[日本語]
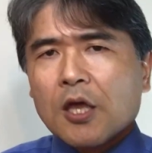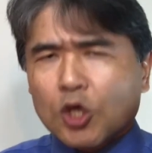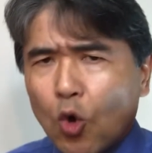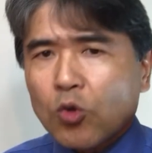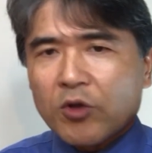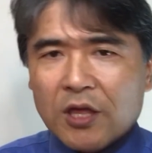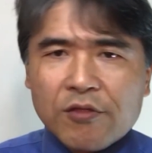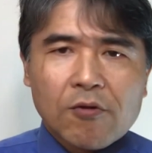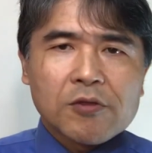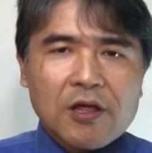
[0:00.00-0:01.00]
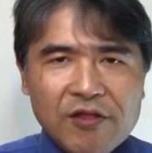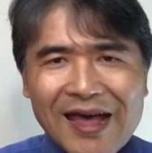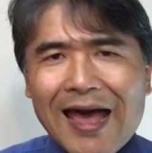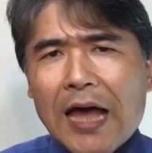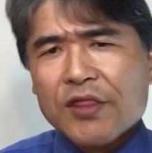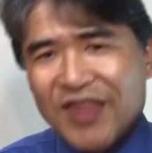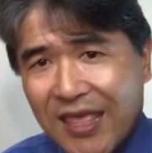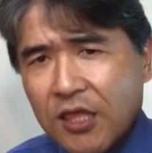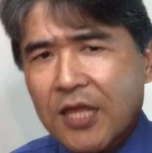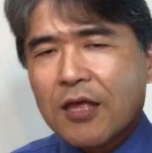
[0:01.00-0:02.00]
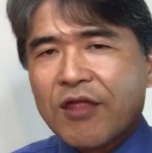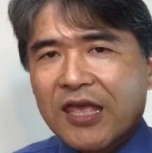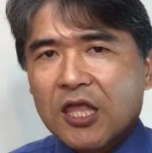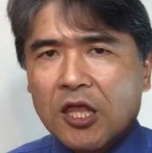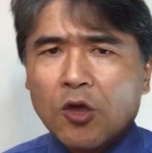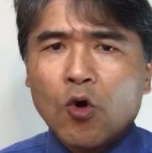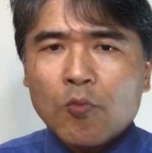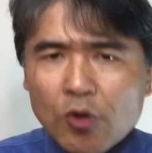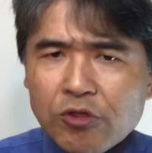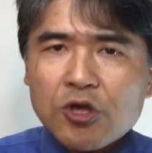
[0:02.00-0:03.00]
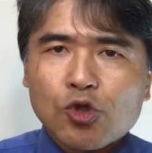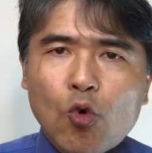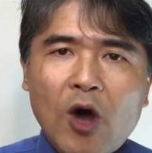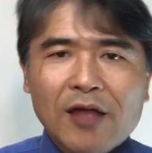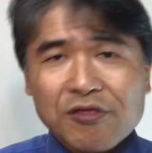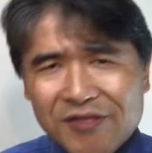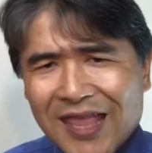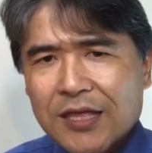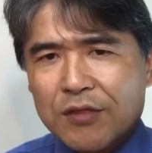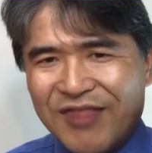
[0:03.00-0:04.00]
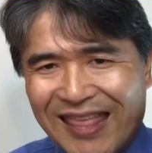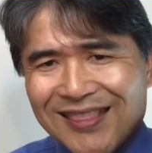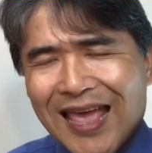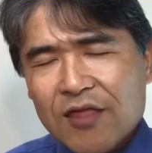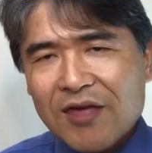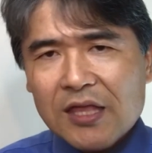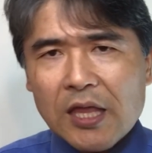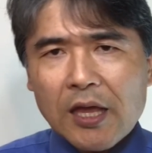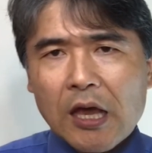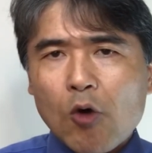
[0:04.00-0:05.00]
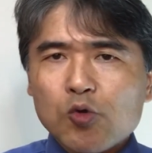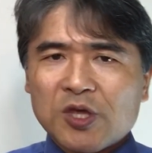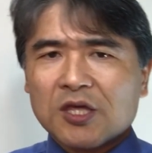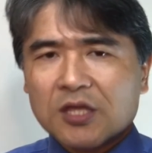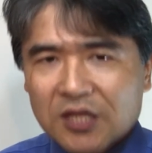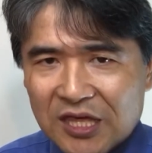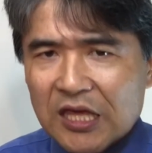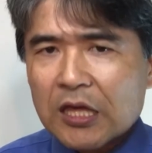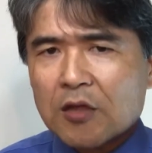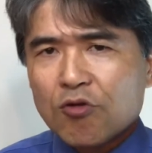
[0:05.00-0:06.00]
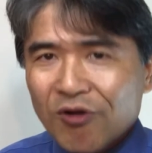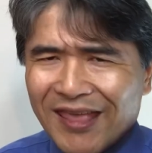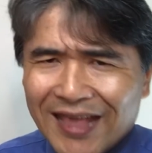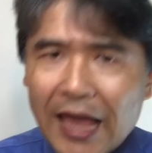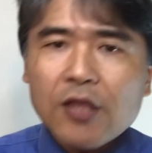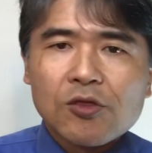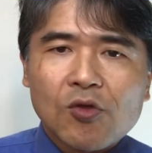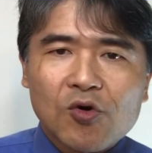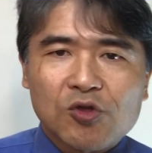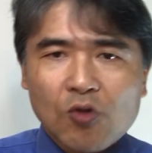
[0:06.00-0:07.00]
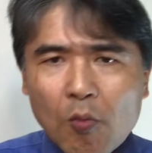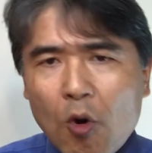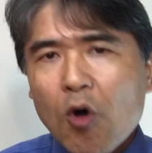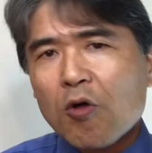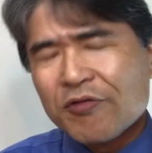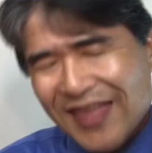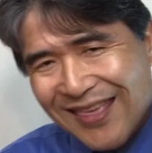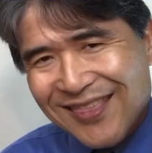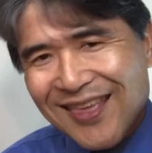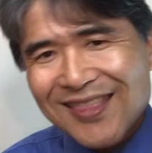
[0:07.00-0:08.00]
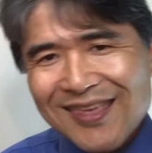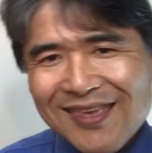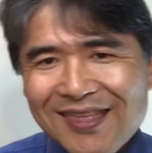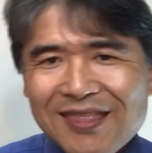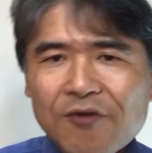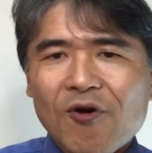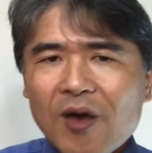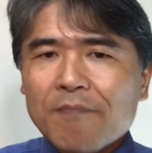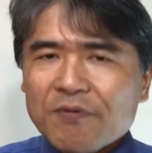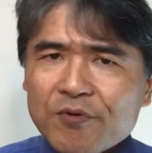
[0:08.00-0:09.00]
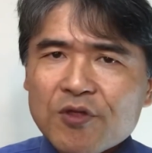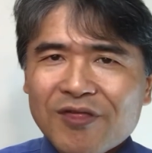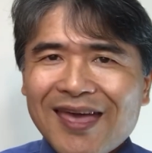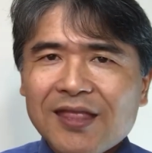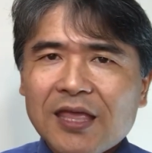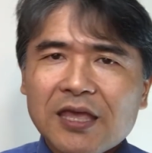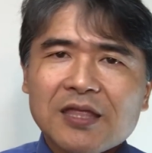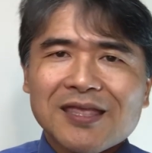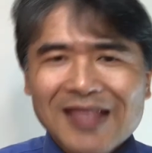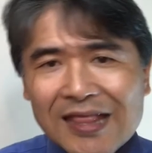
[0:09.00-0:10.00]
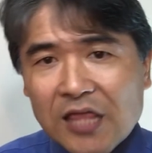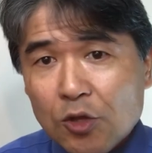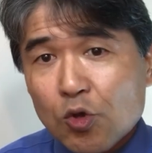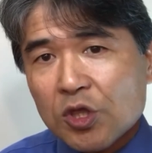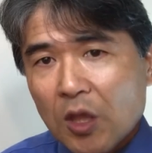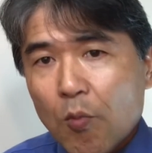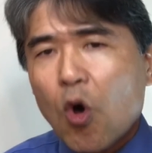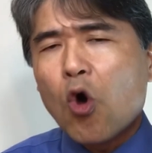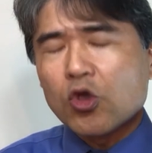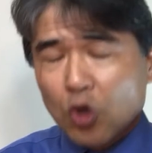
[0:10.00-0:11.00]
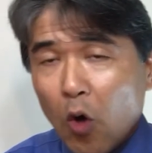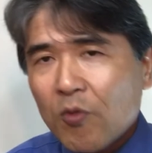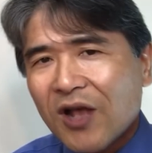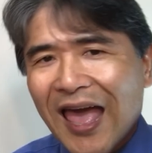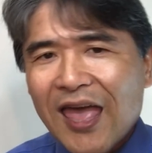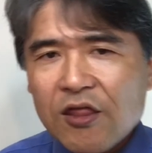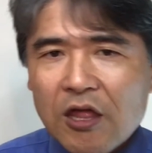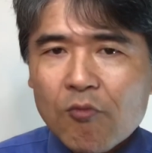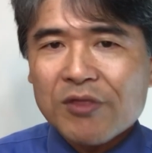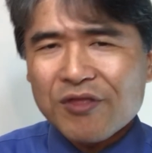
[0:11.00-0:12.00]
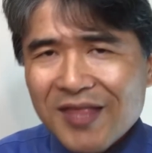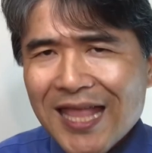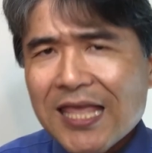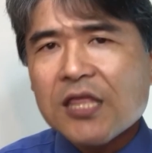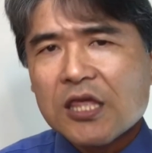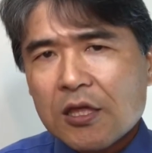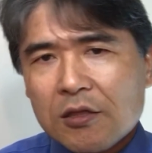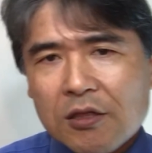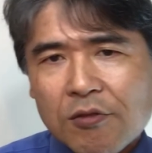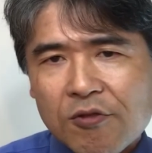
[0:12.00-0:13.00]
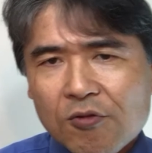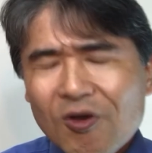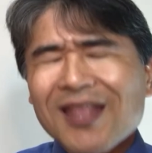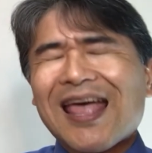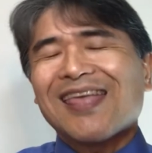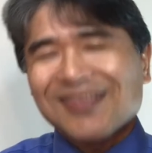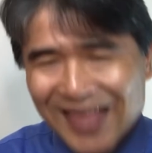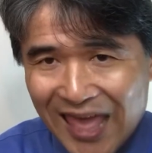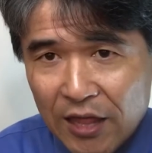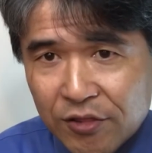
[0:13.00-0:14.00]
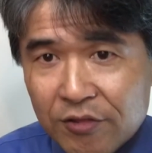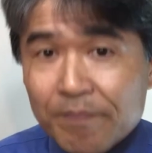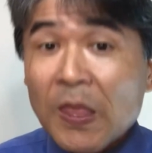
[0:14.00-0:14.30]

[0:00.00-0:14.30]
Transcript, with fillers: 今日の結論ですが、前者に責任を持つ人は常に全体最適化を実施し、それ以外の人も前者的には部分最適になったとしても、業務改善は常に実施するのが大事で